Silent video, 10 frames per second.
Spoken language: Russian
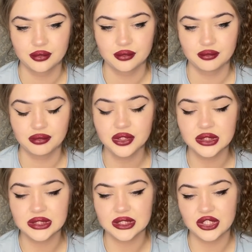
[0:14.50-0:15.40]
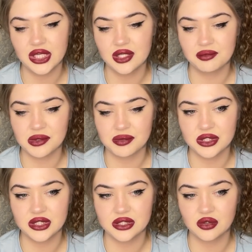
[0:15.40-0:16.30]
было изначально
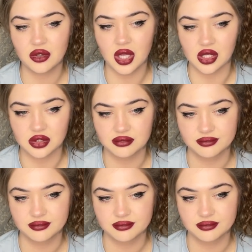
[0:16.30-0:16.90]
преподнесено как?